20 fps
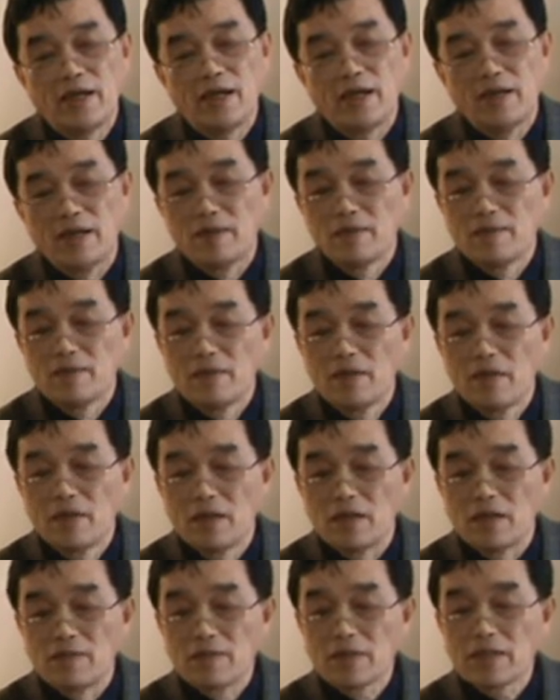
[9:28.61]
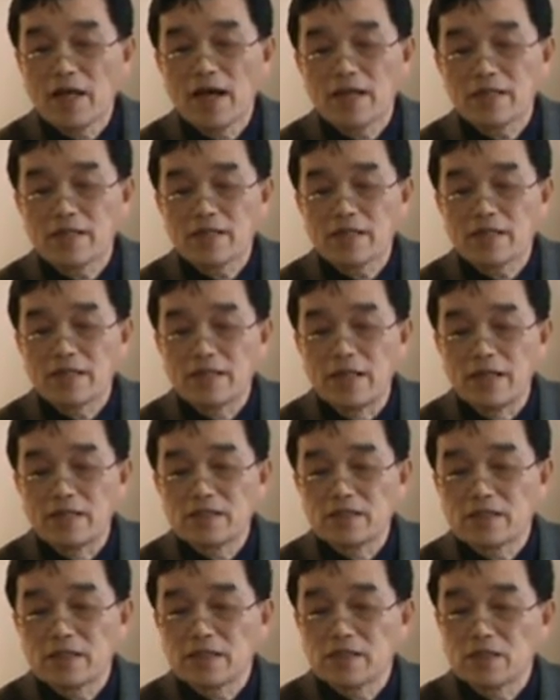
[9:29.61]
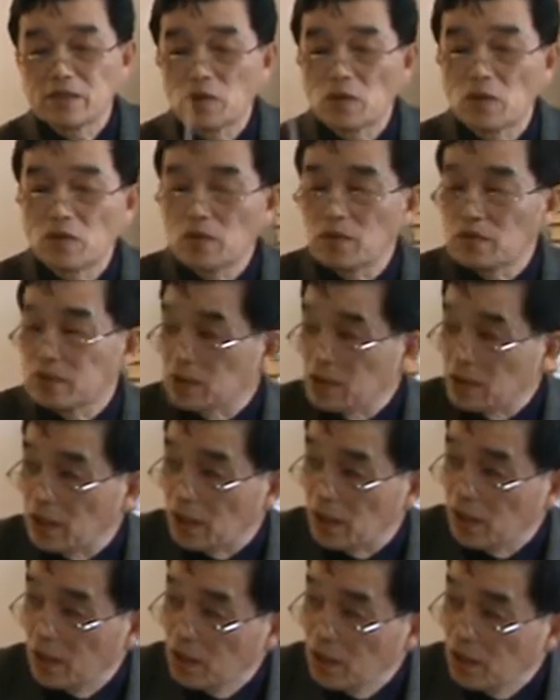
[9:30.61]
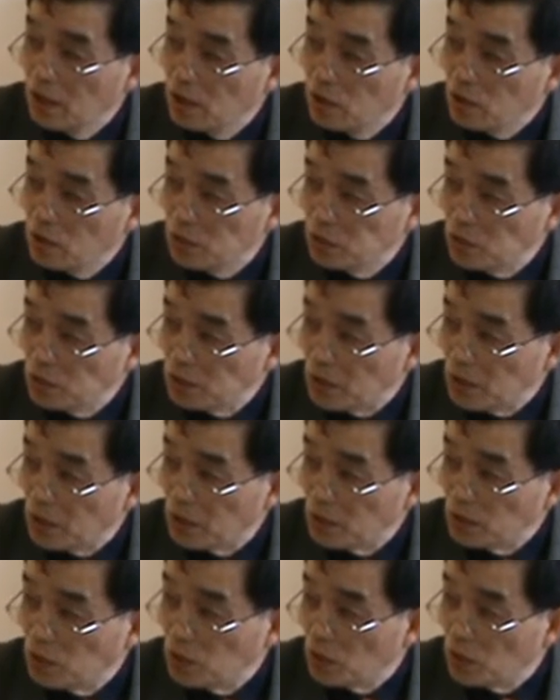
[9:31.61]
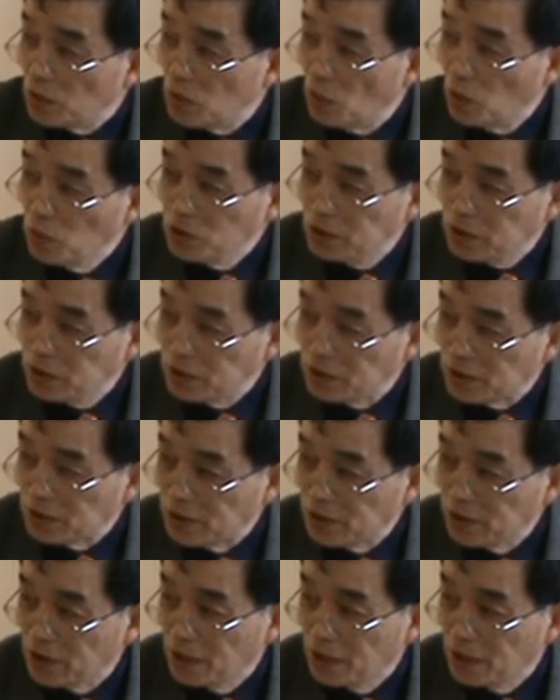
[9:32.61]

啊，那么他的这个研究呢，是通过这个数的很多公式、